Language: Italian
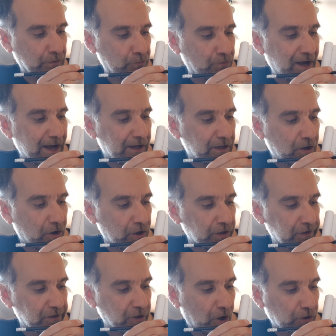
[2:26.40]
qua
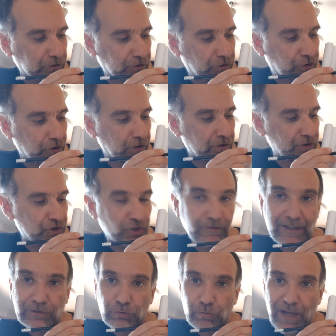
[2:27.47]
ho l'8 ci
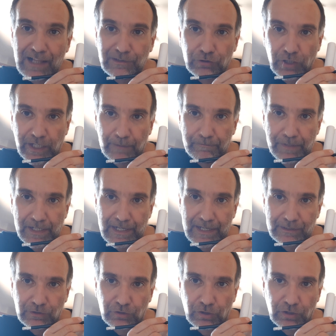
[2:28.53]
metto un altro
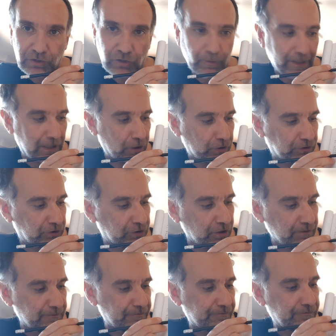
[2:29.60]
cappelletto sopra l'8